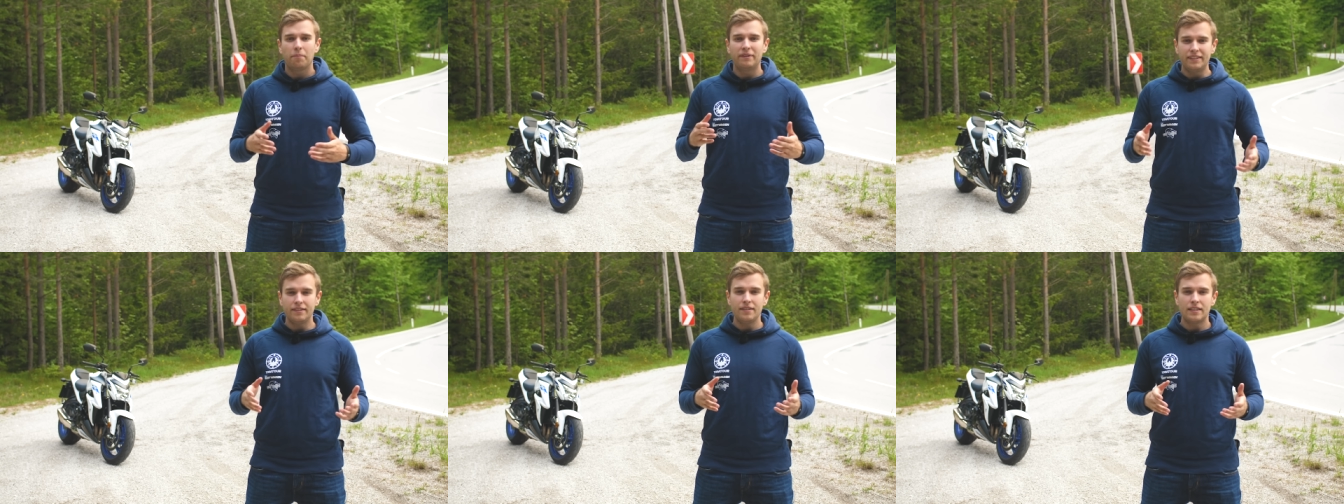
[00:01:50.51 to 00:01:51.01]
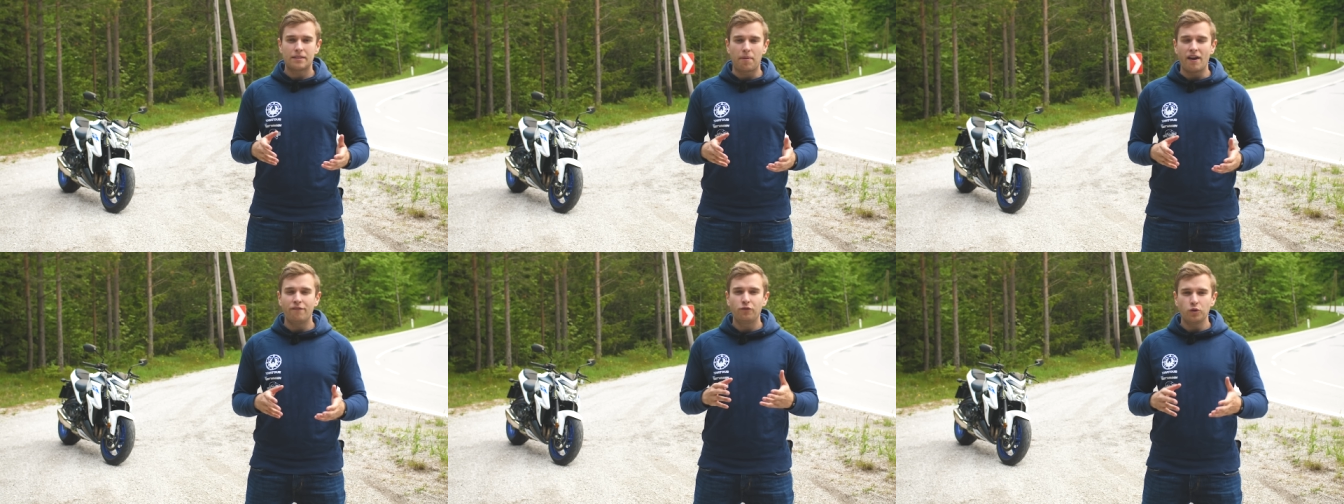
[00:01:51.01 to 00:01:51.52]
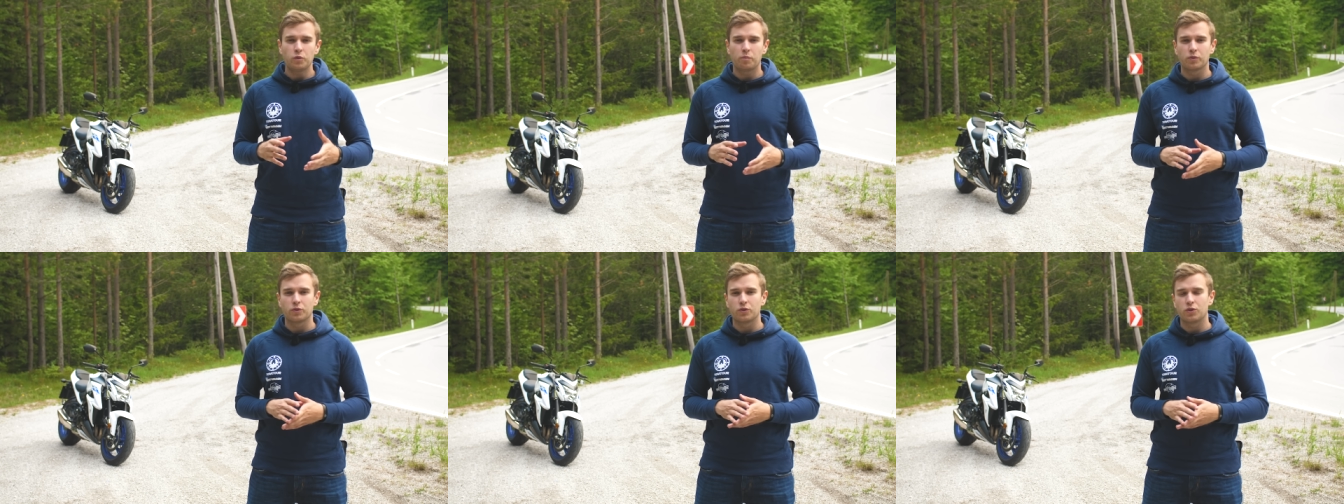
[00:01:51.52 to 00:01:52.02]
Mit diesen zwei
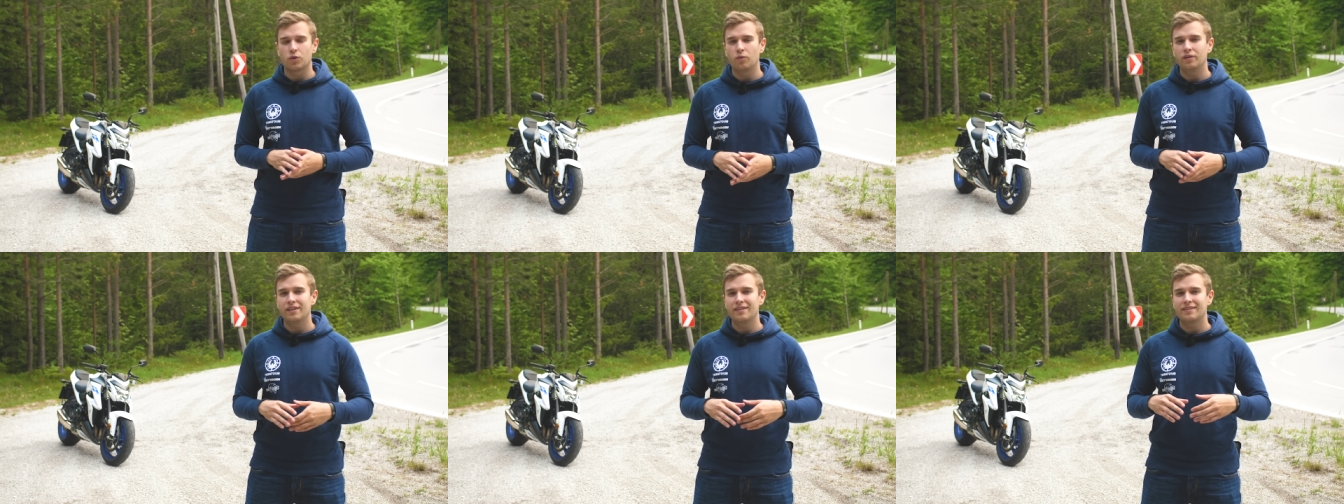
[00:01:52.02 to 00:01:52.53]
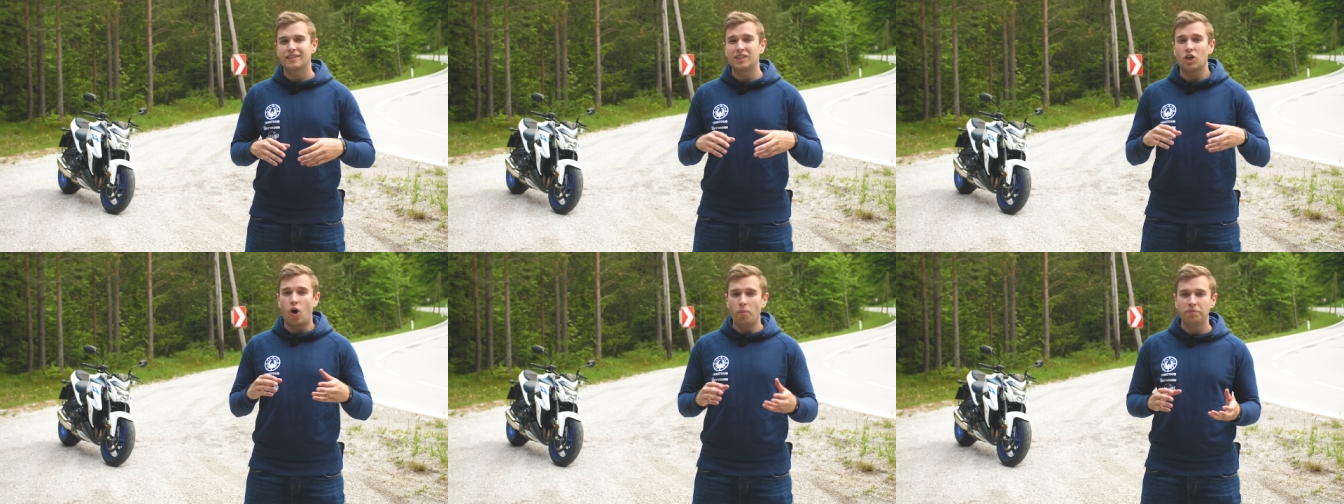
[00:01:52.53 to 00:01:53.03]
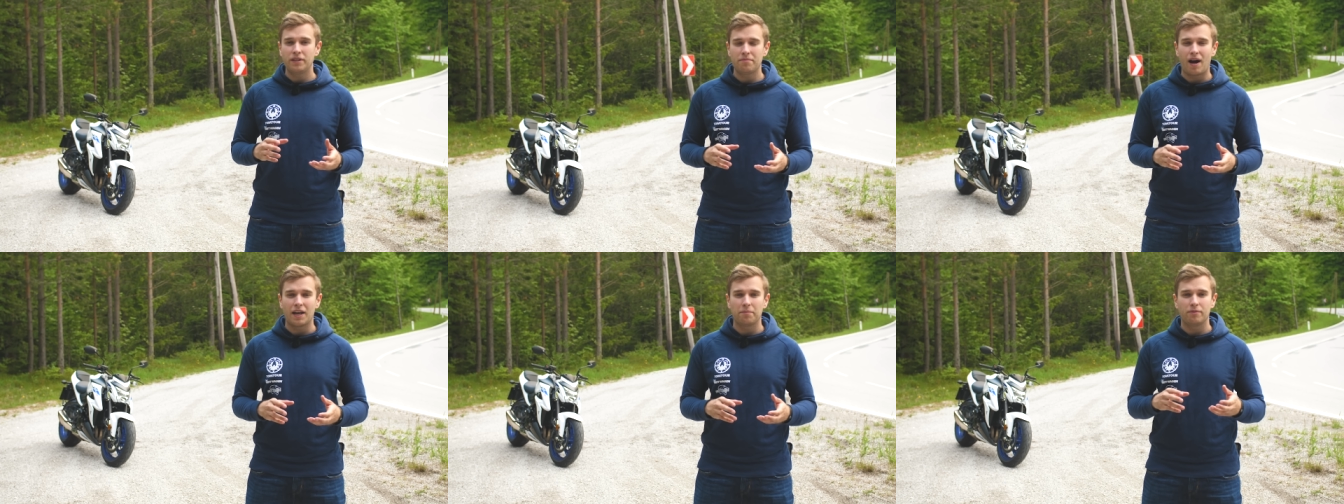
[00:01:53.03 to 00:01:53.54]
Fußpositionen ist die
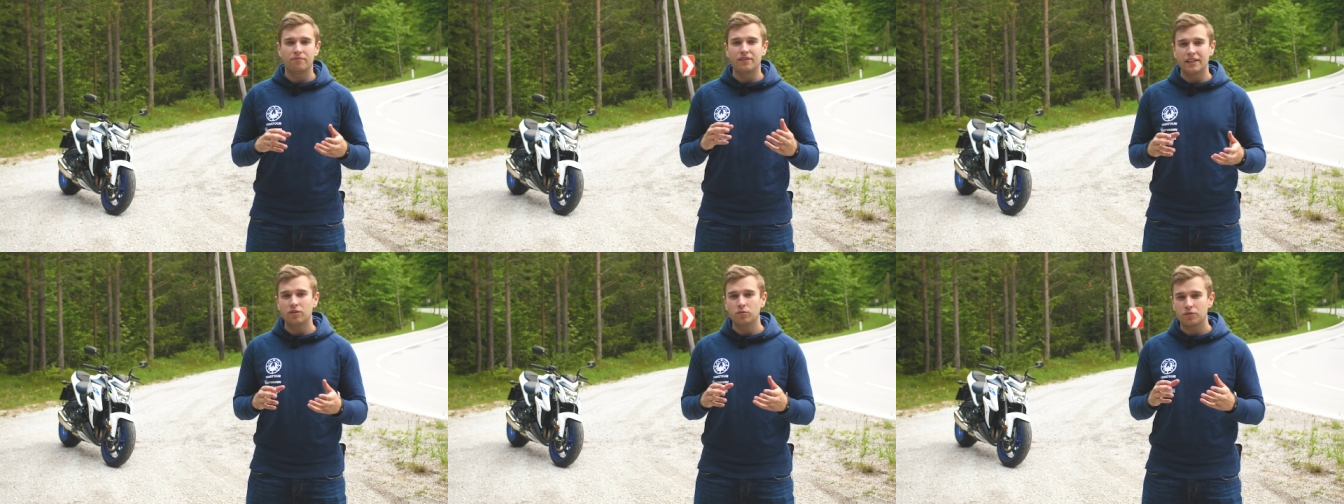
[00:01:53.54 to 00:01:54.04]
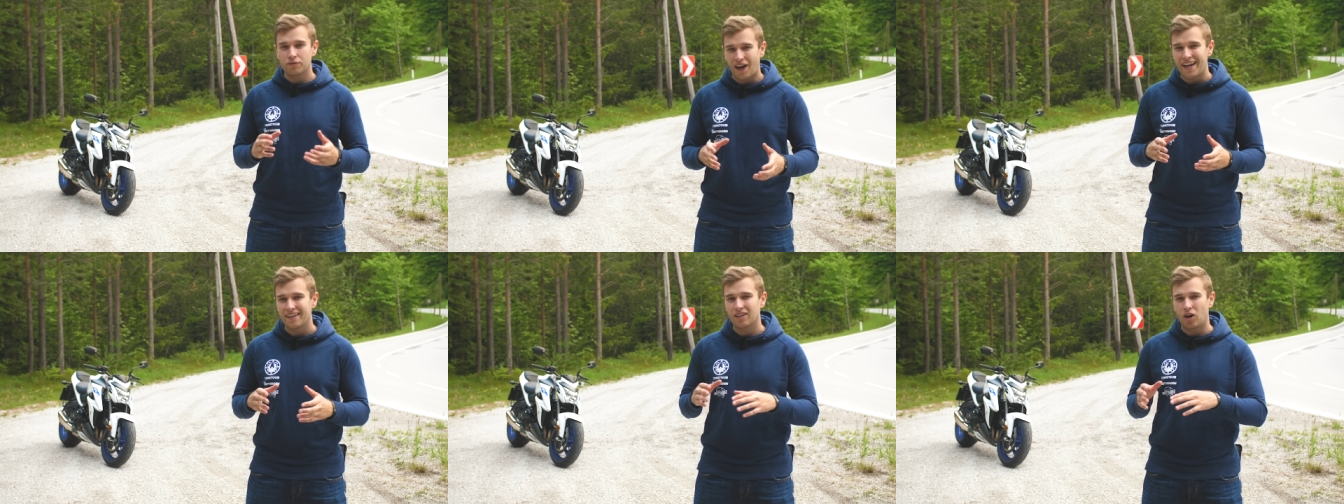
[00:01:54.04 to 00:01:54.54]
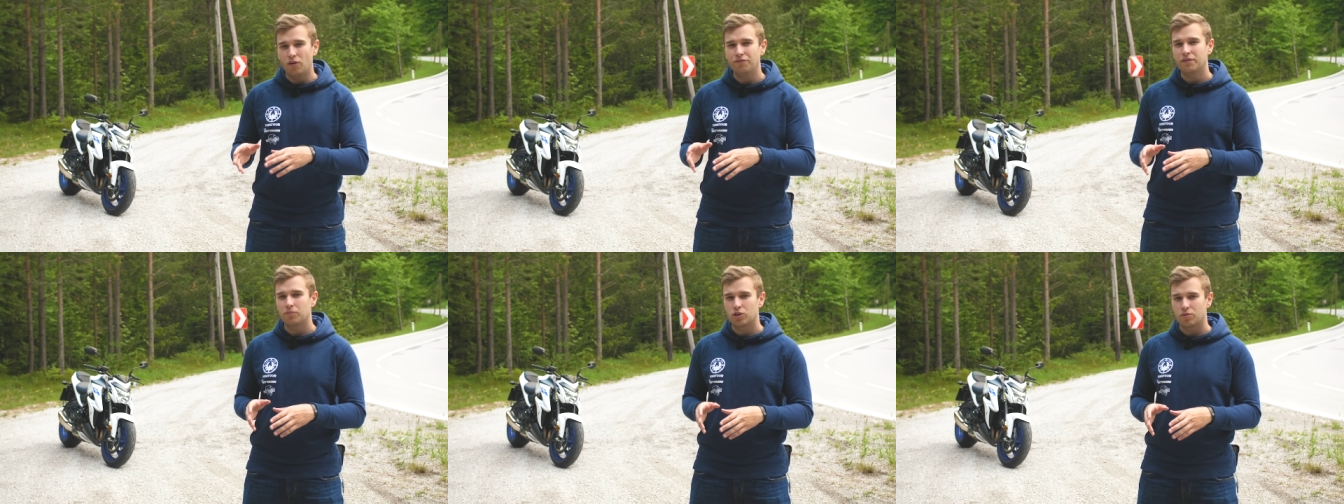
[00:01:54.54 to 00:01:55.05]
optimale Bewegungsfreiheit auf
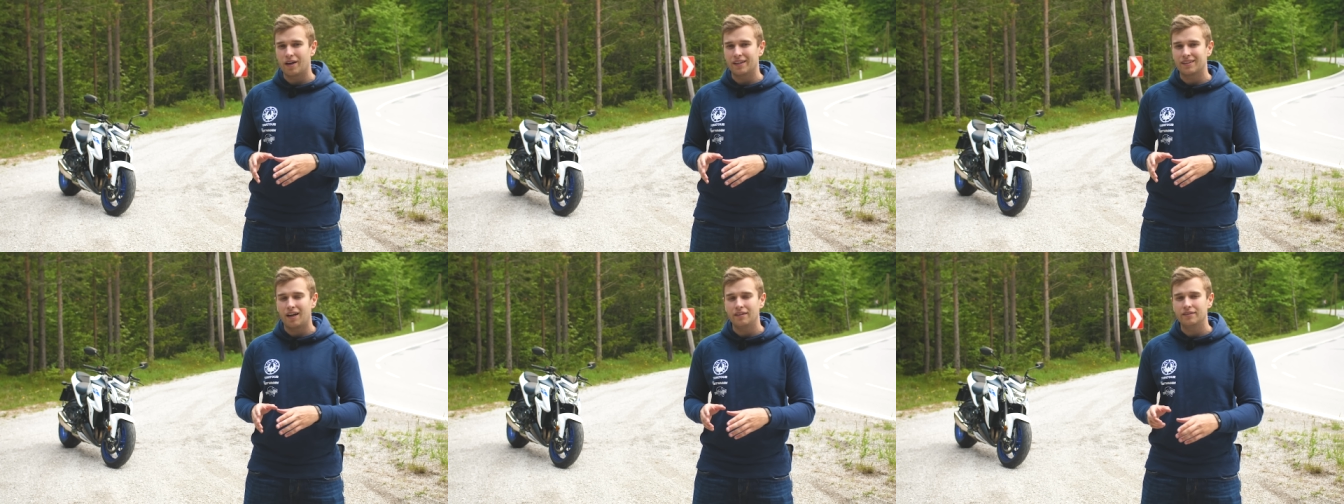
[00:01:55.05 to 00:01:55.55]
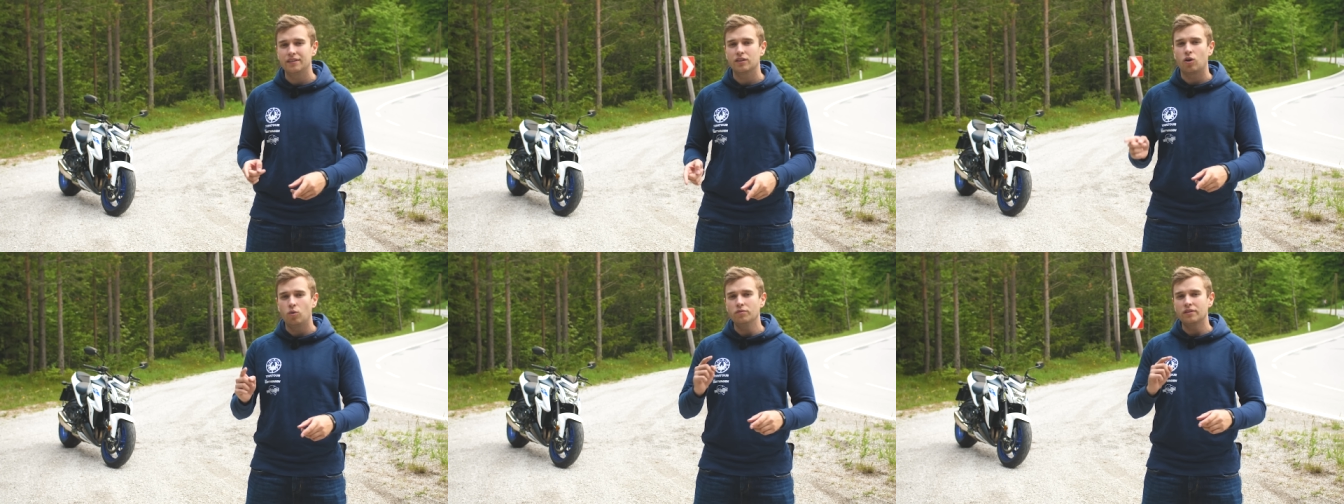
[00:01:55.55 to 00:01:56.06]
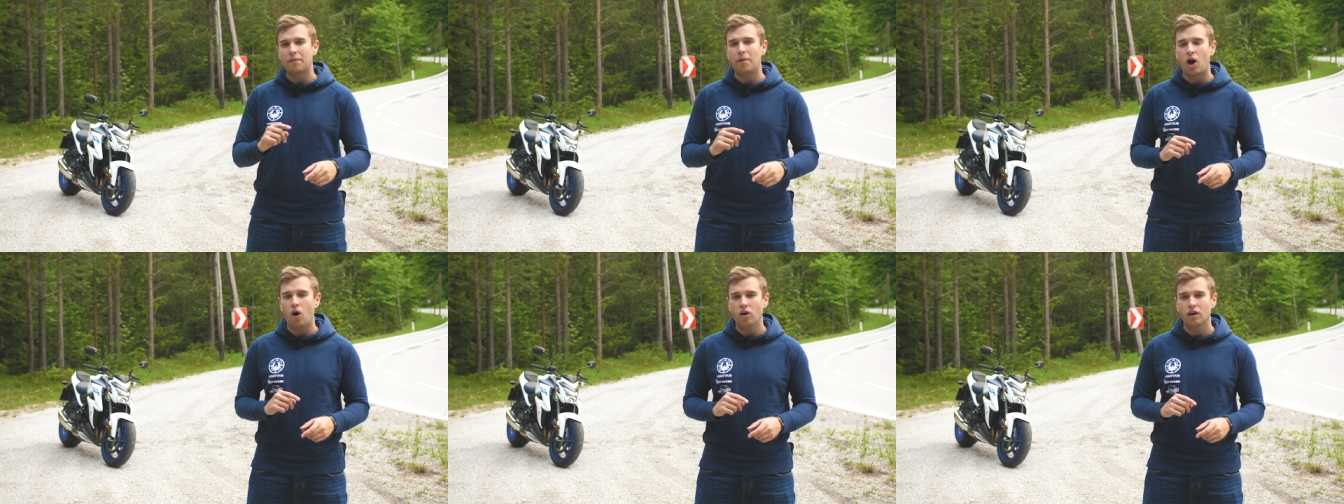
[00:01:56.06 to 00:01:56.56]
dem Motorrad garantiert und
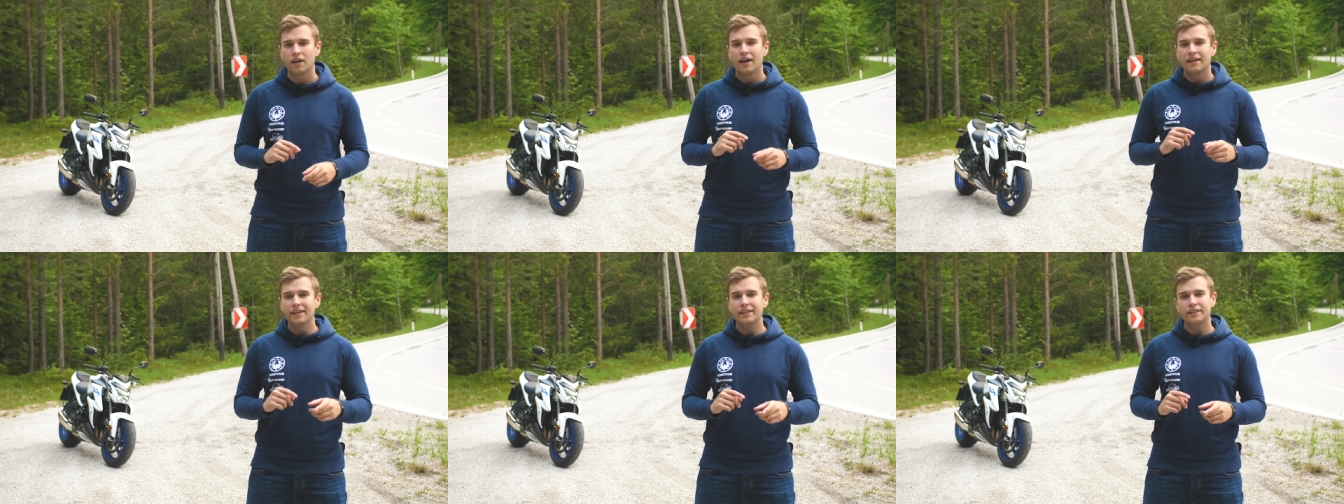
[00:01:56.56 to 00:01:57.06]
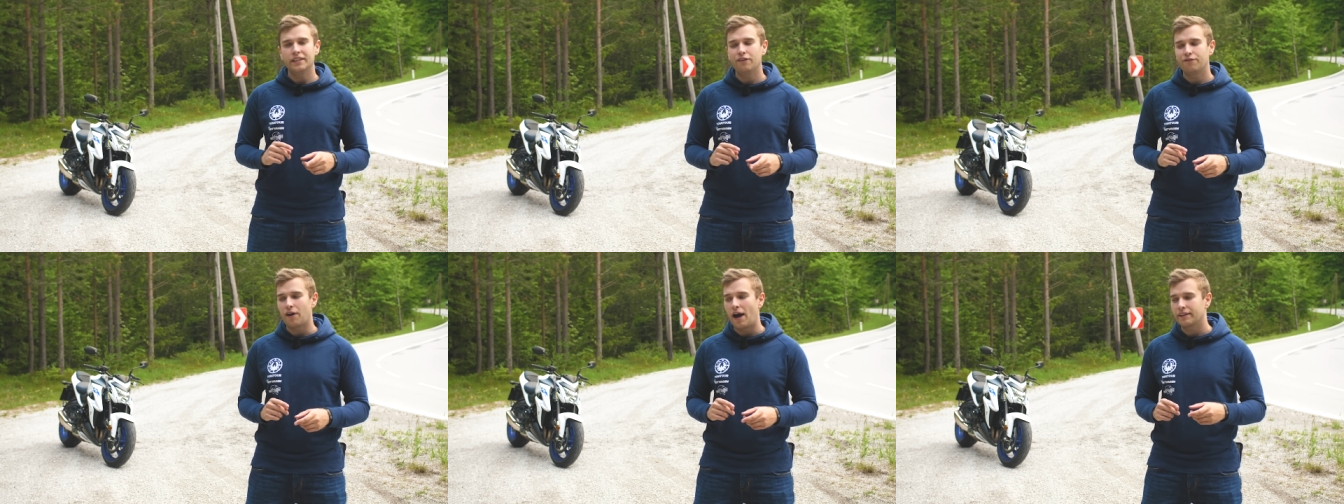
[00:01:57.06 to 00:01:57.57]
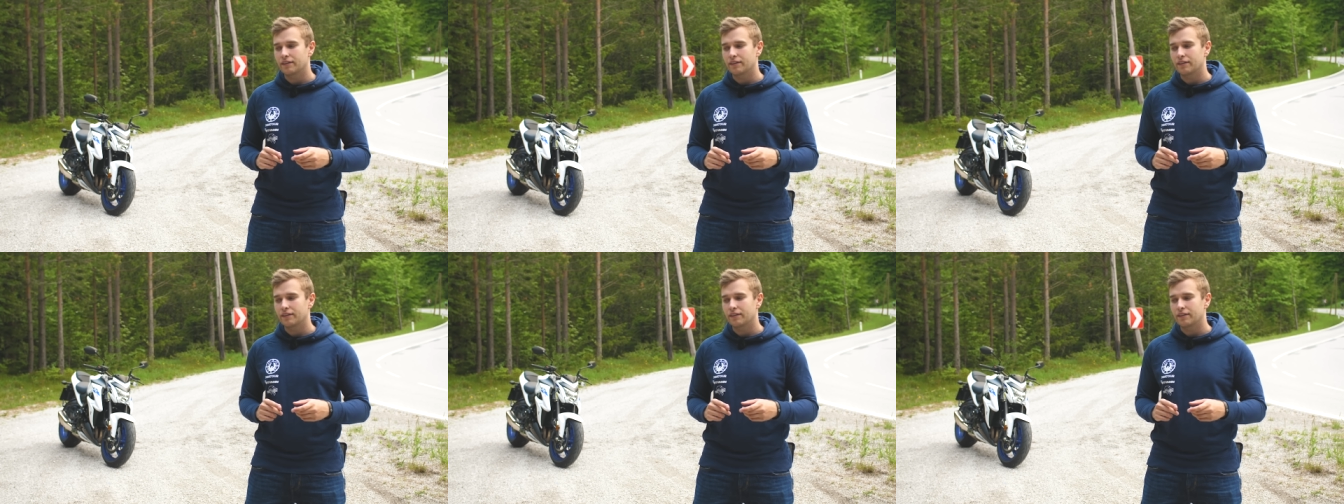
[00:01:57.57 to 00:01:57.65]
aber auch nicht die Gefahr,